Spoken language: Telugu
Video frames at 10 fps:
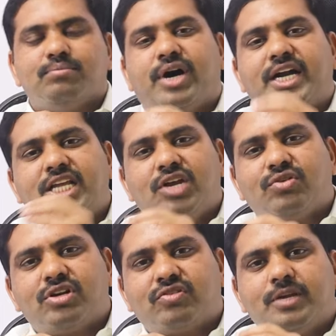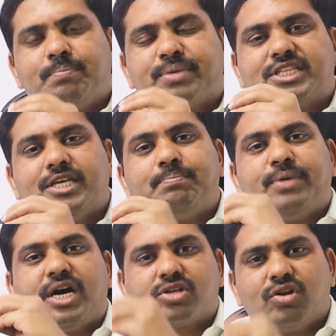బాడీలో ఉన్నటువంటి ప్రతి
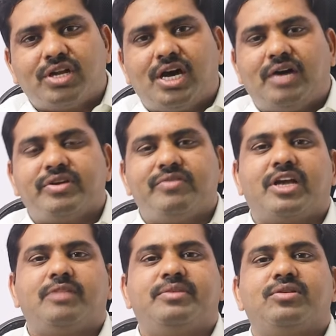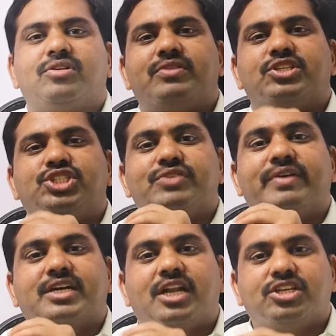పార్ట్లో ఉన్న అవయవాల మీద ఉన్నటువంటి జీవ
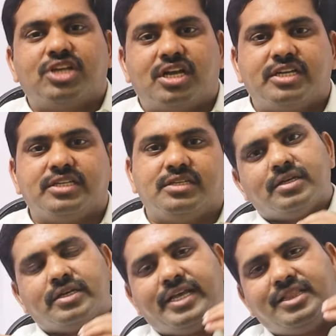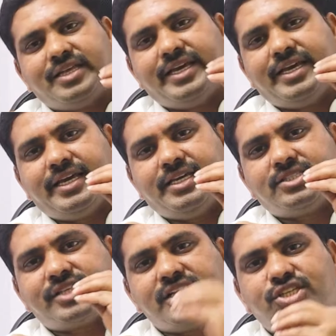కణజాలాన్ని హెల్దీ
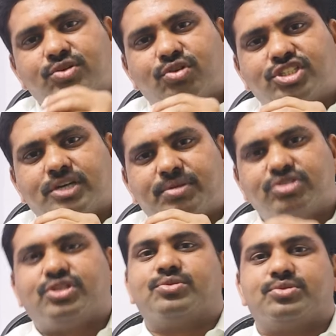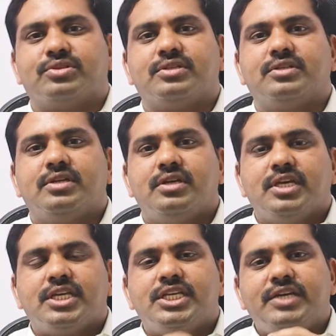సెల్స్ను కూడా చంపడం జరుగుతుంది
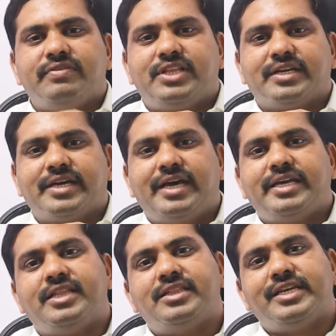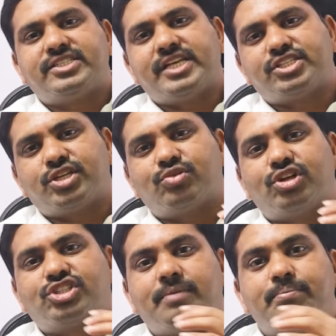ఈ విధంగా హెల్దీ సెల్స్ను
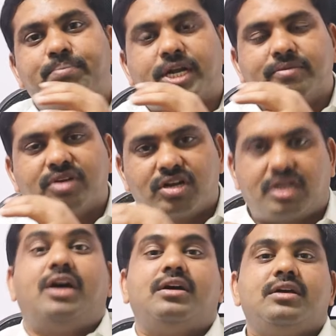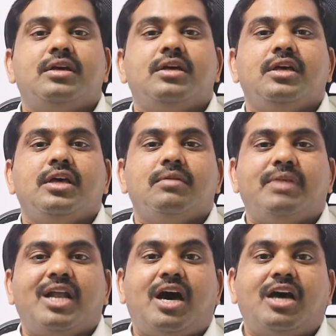కూడా చంపడం వలన
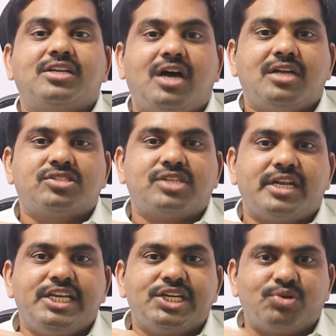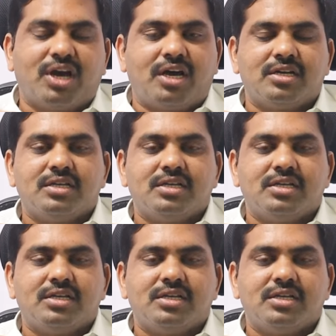మన ఆర్గాన్స్ అన్నీ కూడా